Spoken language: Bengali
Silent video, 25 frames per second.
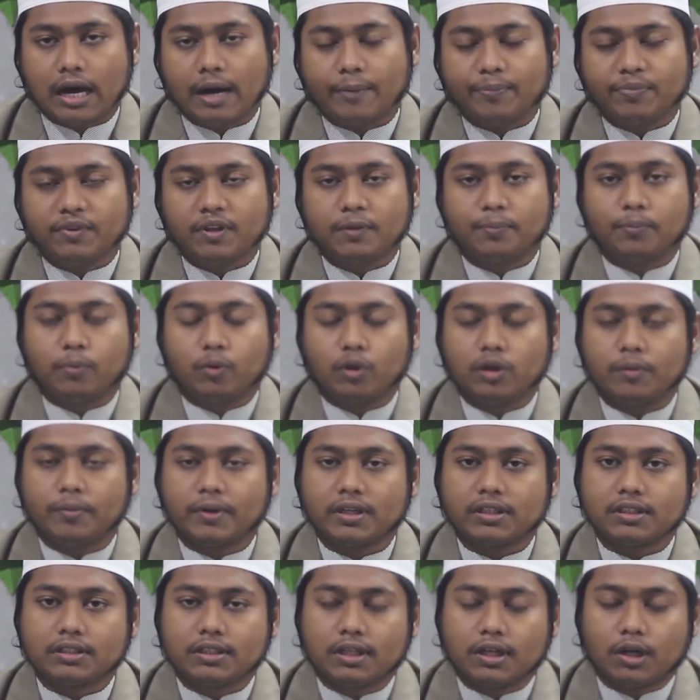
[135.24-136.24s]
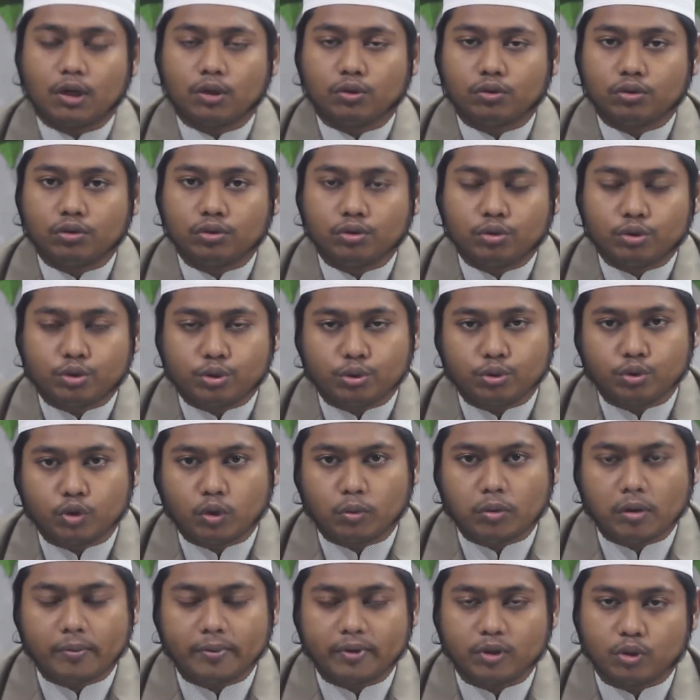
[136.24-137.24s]
আপনার পরিবারটা অত্যন্ত
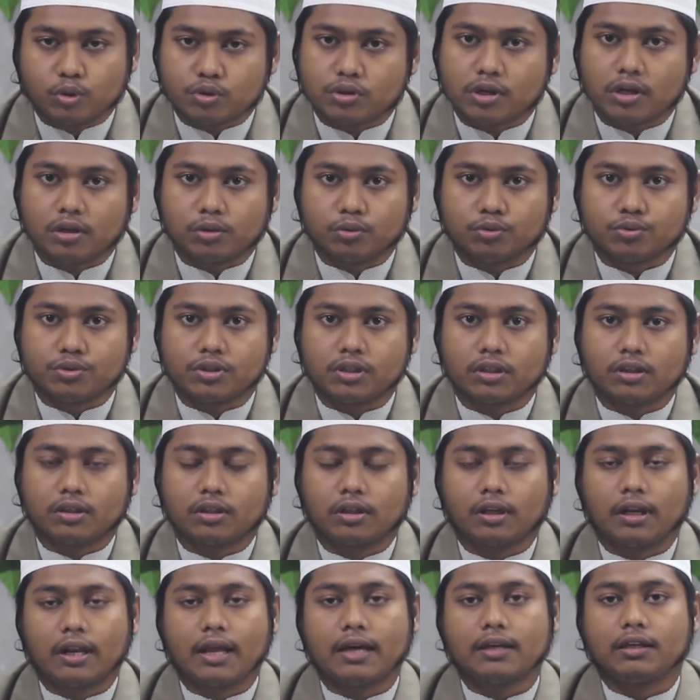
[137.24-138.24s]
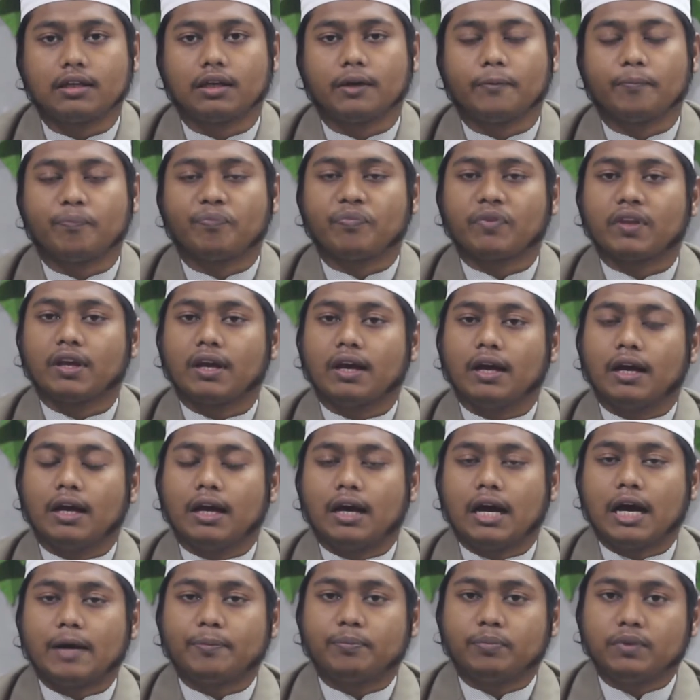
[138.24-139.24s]
সুন্দরভাবে গোছানো উচিত লাইক
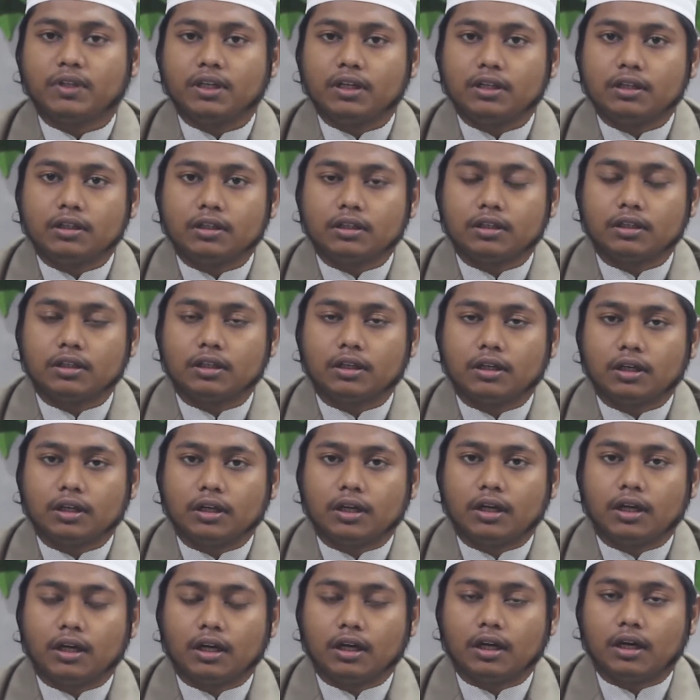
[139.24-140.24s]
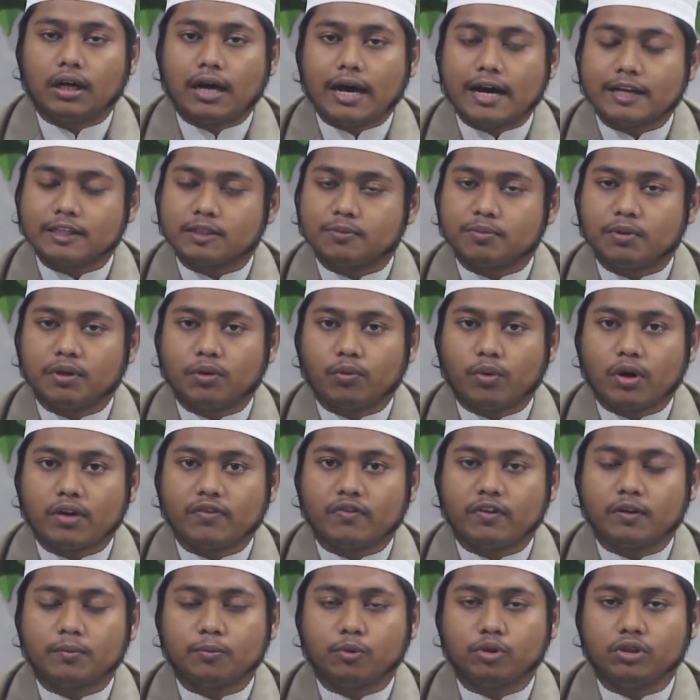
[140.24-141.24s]
আপনার হাজব্যান্ড
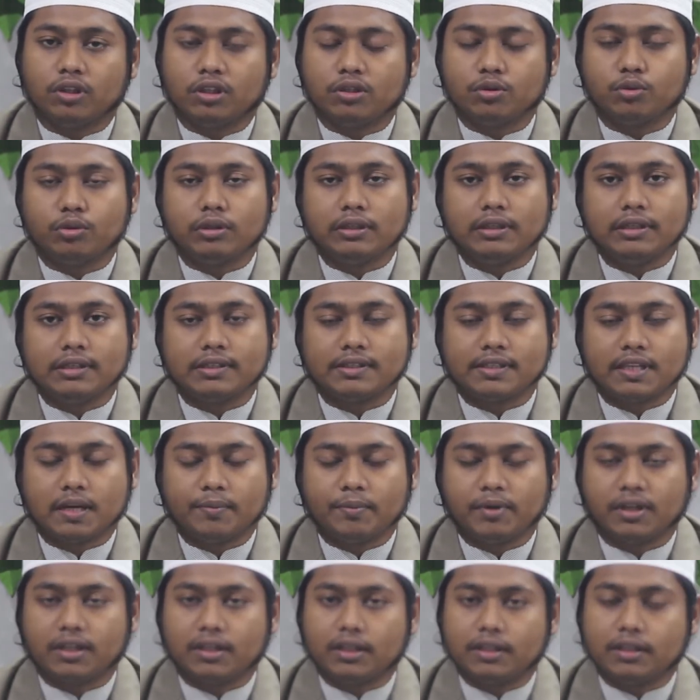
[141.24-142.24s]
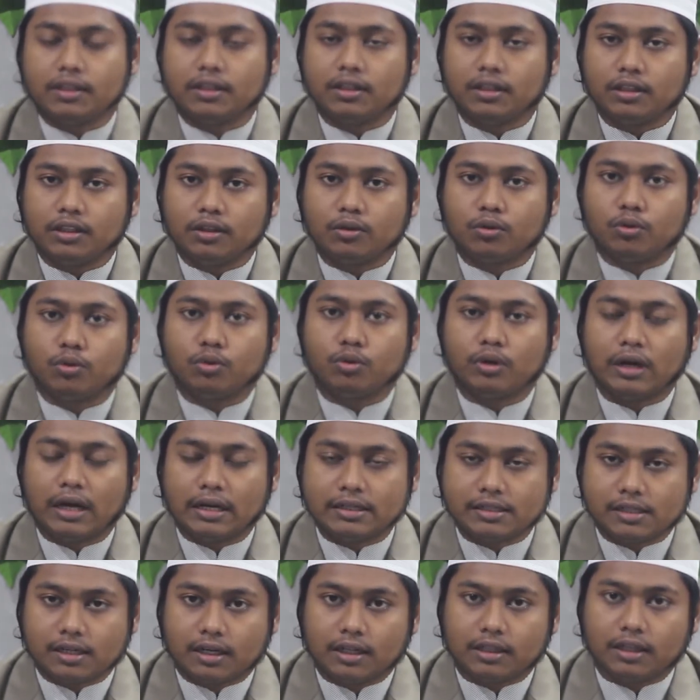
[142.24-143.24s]
ওয়াইফের মধ্যে যদি ইসলামিক রীতিনীতিগুলো না
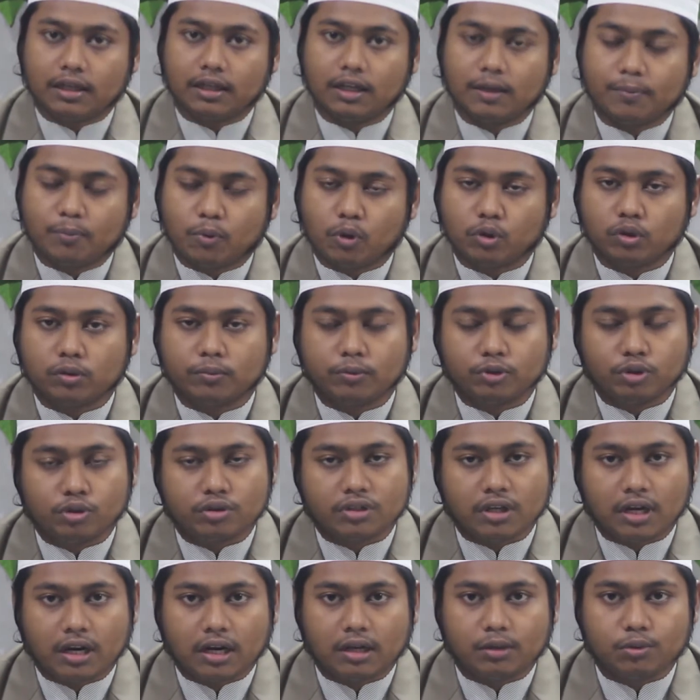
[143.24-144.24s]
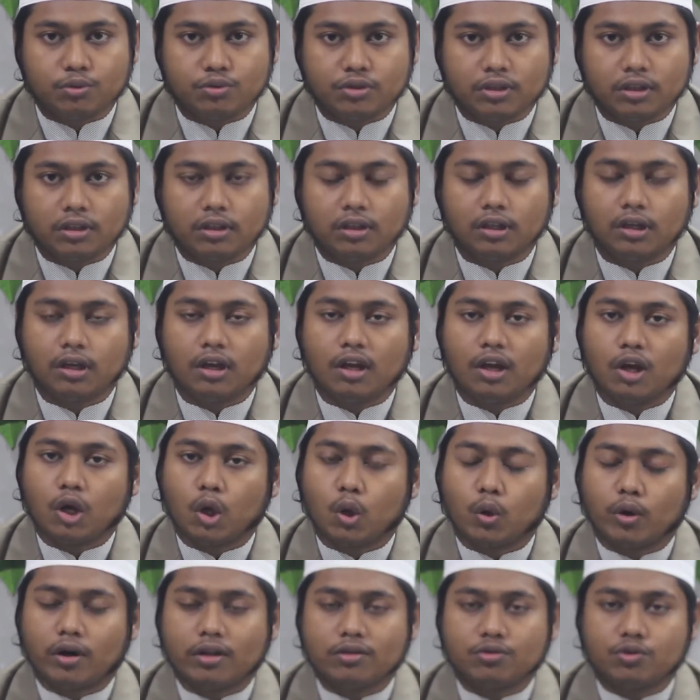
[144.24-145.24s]
জানা থাকে প্রথমত জানা উচিত
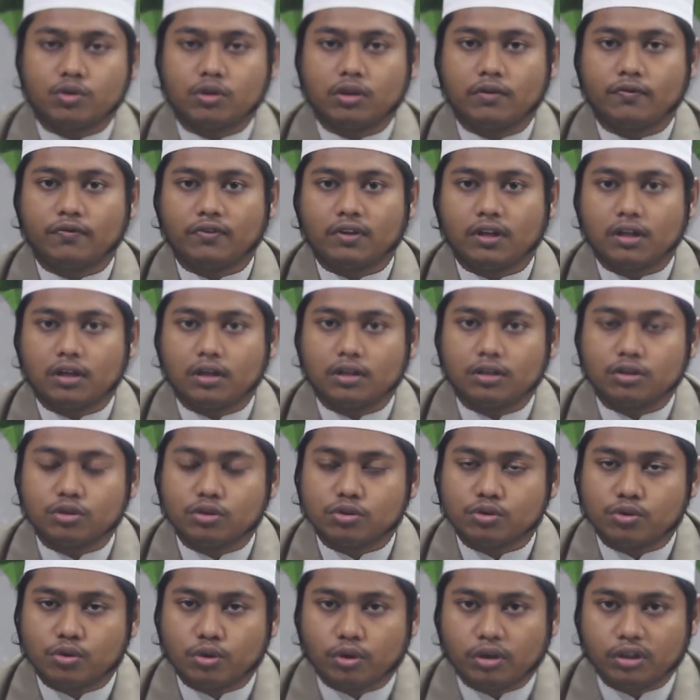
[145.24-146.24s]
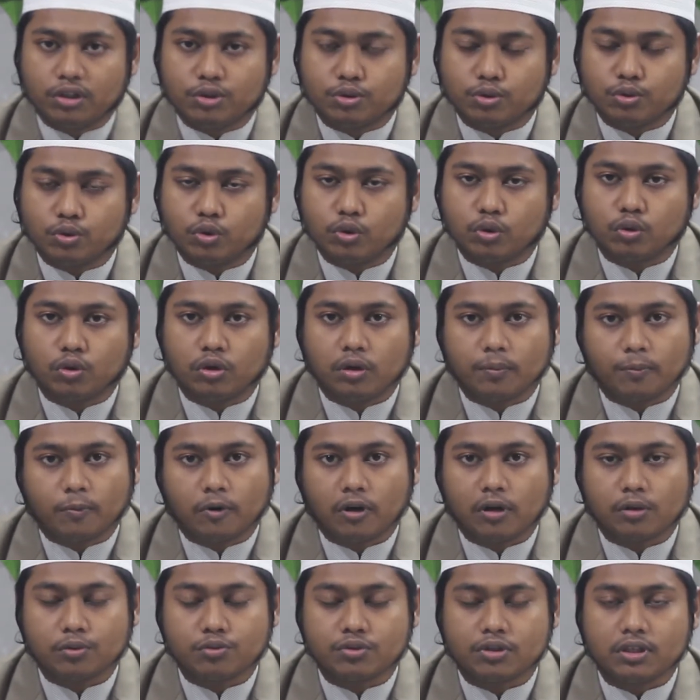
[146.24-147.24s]
কোরআন শরীফটা সহিশুদ্ধ করে
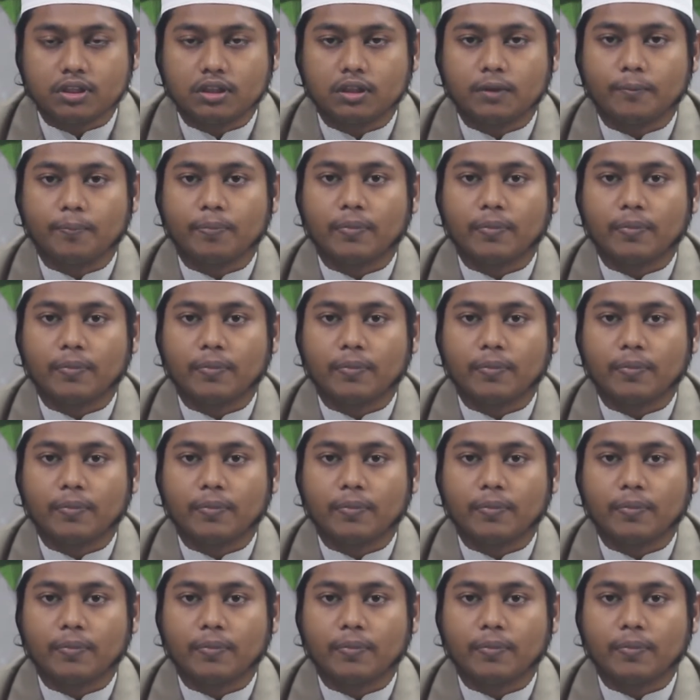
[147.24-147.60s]
পড়া উচিত